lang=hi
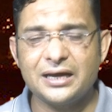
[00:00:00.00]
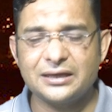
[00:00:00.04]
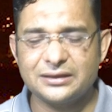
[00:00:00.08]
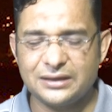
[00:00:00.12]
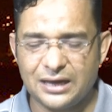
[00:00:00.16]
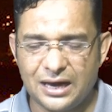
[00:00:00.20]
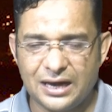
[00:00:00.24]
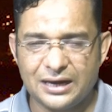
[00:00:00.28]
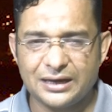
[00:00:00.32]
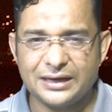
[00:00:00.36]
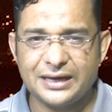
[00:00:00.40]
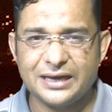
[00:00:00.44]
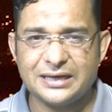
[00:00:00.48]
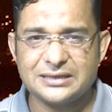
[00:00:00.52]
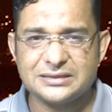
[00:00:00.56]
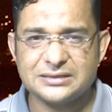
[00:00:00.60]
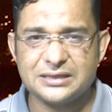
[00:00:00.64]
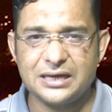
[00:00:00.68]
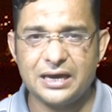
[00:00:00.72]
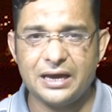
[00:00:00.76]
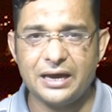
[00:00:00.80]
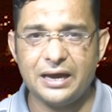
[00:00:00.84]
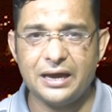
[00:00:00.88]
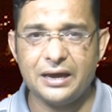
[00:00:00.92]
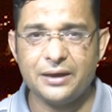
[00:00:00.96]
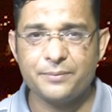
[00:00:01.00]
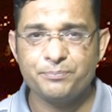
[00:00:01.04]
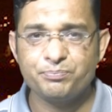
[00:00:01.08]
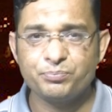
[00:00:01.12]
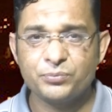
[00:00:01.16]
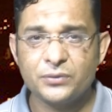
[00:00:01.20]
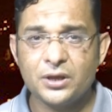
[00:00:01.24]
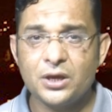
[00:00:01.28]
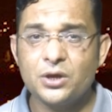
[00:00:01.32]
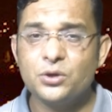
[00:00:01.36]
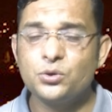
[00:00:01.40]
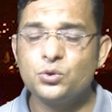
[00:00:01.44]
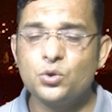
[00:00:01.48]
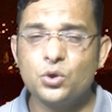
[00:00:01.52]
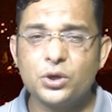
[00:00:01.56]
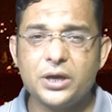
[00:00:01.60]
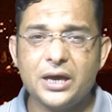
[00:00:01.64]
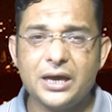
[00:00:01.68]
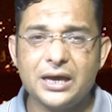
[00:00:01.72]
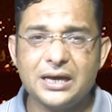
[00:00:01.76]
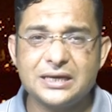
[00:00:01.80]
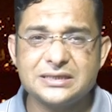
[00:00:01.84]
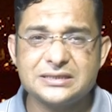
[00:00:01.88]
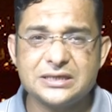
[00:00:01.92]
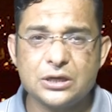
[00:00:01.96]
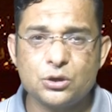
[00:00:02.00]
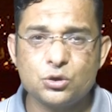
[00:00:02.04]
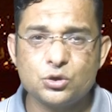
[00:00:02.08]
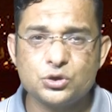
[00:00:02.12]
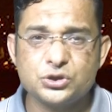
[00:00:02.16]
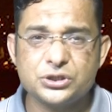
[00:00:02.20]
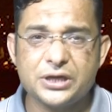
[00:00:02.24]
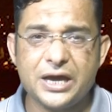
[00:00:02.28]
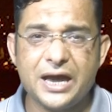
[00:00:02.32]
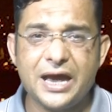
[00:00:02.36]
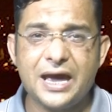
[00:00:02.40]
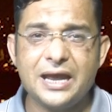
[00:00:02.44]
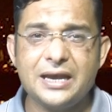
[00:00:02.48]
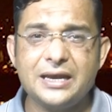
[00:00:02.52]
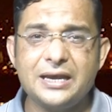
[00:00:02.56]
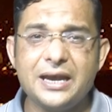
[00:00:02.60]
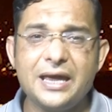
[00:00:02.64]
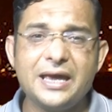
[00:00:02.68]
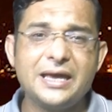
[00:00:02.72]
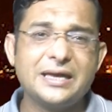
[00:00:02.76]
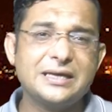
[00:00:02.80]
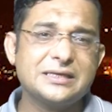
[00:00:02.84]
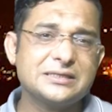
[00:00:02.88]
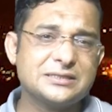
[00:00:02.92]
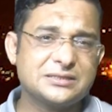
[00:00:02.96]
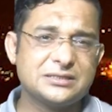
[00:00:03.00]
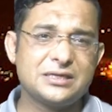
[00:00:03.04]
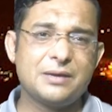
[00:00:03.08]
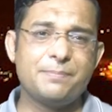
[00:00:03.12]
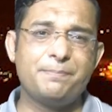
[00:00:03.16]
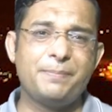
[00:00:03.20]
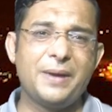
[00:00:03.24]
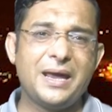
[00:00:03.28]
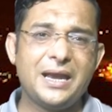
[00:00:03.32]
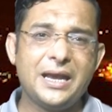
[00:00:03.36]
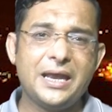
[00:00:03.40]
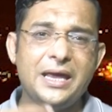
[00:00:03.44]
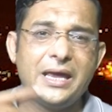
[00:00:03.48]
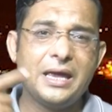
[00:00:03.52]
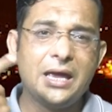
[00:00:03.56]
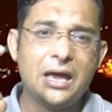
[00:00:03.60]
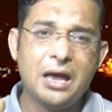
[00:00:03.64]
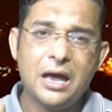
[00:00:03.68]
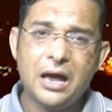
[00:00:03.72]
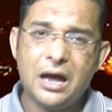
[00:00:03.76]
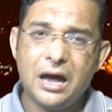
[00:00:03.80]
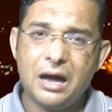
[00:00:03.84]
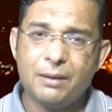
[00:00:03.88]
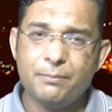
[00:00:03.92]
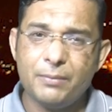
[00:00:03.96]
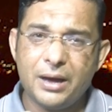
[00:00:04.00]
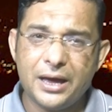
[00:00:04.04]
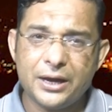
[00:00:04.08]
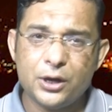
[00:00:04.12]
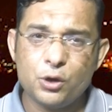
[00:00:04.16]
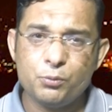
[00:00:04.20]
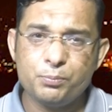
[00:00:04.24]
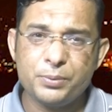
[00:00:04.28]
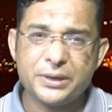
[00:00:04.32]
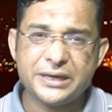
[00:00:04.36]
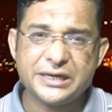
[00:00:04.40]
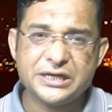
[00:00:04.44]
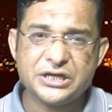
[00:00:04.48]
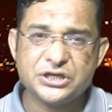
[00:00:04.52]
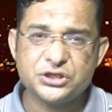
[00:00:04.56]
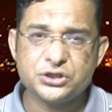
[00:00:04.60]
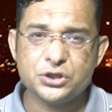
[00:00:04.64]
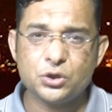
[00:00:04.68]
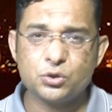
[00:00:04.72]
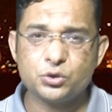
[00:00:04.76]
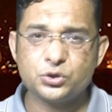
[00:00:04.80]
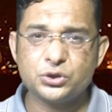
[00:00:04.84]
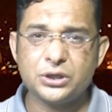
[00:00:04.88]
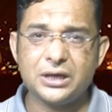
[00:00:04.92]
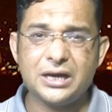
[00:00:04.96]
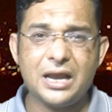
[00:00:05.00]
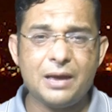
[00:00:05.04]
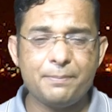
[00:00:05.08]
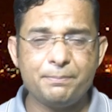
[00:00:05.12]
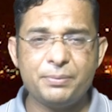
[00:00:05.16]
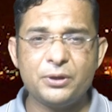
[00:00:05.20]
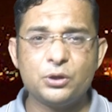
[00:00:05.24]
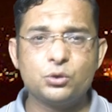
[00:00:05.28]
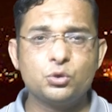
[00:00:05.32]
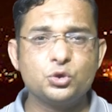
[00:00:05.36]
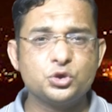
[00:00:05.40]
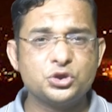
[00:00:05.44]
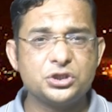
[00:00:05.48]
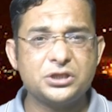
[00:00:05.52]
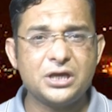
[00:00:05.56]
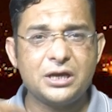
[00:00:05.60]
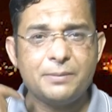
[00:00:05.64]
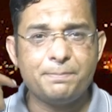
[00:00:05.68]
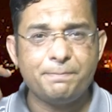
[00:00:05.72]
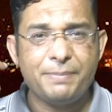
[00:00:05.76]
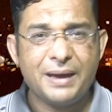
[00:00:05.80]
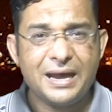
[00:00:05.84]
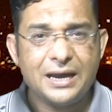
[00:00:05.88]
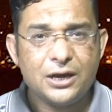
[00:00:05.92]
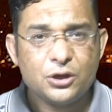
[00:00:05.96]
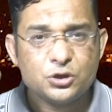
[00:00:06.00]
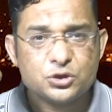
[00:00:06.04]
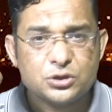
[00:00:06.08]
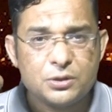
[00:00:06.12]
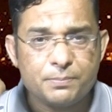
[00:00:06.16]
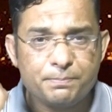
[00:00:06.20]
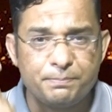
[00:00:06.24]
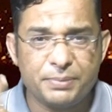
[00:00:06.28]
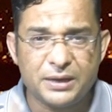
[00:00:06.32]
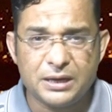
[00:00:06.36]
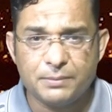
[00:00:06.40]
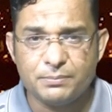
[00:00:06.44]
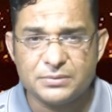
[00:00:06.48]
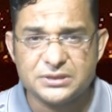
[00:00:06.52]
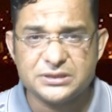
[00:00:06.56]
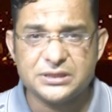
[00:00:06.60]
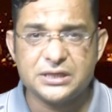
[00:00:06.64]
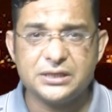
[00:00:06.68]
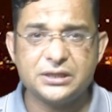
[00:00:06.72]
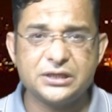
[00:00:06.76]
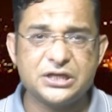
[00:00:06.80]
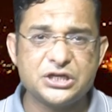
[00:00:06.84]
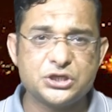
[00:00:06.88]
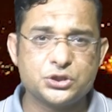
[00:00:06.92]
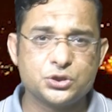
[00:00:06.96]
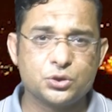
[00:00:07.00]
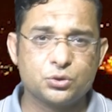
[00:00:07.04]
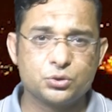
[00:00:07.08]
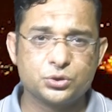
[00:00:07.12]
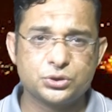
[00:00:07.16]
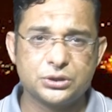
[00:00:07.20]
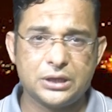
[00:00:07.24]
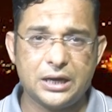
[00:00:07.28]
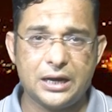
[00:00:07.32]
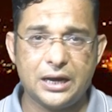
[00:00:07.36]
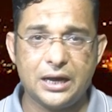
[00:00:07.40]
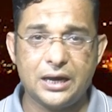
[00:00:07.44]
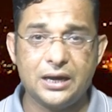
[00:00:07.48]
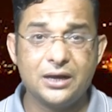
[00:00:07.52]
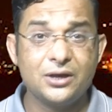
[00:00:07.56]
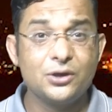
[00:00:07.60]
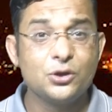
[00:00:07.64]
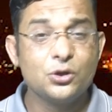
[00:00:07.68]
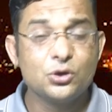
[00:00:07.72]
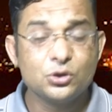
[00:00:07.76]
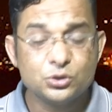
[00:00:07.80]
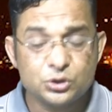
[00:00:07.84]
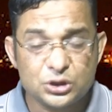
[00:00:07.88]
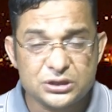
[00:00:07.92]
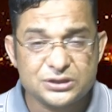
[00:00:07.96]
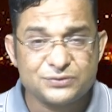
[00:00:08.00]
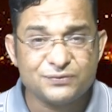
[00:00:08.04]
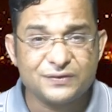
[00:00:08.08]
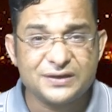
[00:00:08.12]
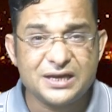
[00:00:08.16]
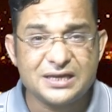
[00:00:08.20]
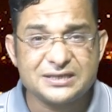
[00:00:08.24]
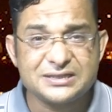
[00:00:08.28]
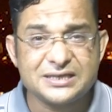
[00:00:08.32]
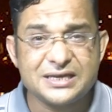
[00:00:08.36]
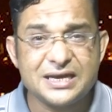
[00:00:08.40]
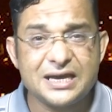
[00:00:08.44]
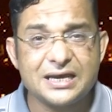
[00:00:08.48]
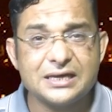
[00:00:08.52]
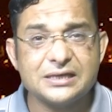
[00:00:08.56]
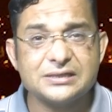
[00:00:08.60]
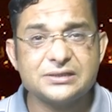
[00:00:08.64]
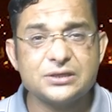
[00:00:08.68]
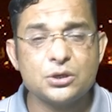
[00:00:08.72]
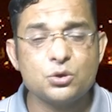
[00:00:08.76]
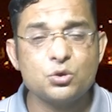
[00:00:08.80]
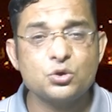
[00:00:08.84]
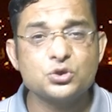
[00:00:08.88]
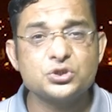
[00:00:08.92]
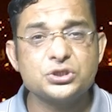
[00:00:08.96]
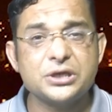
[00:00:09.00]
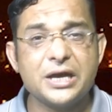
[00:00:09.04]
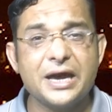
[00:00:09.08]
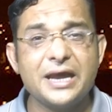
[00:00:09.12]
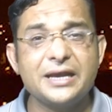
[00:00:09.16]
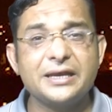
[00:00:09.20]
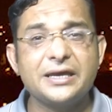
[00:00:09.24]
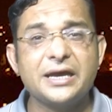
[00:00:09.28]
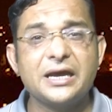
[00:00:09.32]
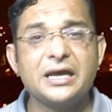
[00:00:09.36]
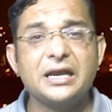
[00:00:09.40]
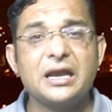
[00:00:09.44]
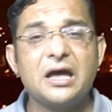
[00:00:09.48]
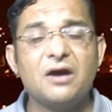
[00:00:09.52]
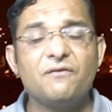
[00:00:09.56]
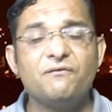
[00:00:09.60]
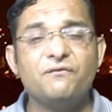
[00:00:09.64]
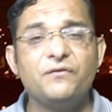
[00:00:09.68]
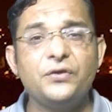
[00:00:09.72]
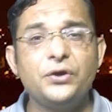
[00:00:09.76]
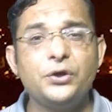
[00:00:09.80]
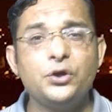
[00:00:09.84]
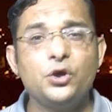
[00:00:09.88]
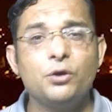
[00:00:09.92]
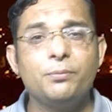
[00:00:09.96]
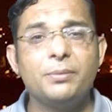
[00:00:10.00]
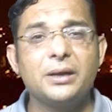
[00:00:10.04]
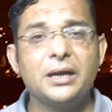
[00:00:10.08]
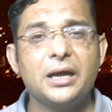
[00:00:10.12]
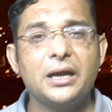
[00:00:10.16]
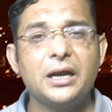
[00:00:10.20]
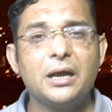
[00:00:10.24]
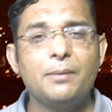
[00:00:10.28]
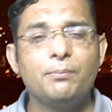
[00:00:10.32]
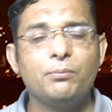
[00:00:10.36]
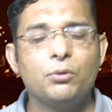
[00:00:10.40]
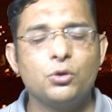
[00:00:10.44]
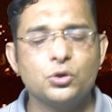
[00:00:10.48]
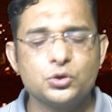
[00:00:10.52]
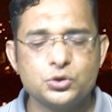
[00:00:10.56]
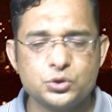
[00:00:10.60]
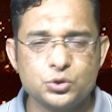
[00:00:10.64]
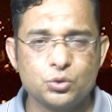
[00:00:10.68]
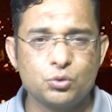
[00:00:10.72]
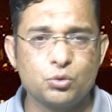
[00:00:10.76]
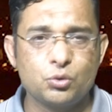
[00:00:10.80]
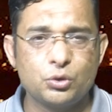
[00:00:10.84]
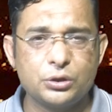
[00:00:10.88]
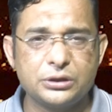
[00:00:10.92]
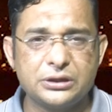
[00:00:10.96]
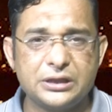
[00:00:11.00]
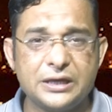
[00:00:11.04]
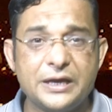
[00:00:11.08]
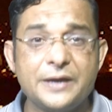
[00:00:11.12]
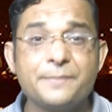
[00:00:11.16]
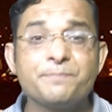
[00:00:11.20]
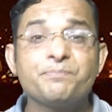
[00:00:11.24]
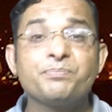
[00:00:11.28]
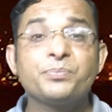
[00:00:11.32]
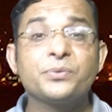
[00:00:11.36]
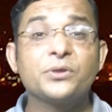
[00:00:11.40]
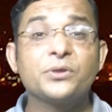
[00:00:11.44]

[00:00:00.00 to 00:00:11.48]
किरदार कैसा है क्योंकि अज़हर हुसैन ने इससे पहले हमारे ऊपर कीचड़ उछाला फिर कुछ दिन पहले उसने फिर मज़ीद कीचड़ उछाला तो इस वजह से अज़हर हुसैन के ख़िलाफ़ वीडियो बनाना बहुत ज़रूरी थी